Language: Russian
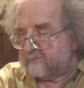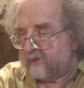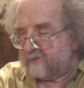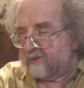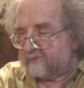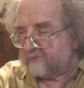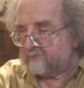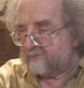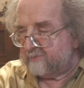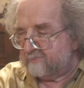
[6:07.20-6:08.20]
так я, так
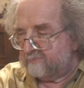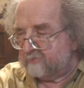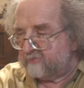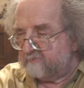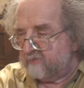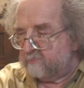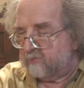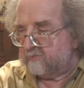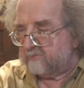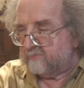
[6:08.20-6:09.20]
сказать, был
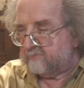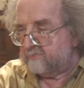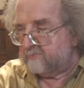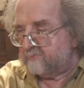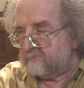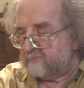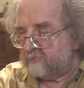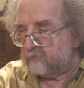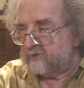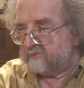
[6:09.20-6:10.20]
завербован
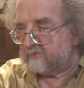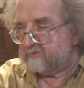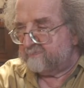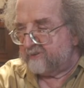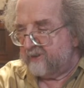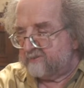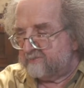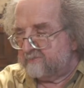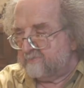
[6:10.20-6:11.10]
в журнал «Транспонанс».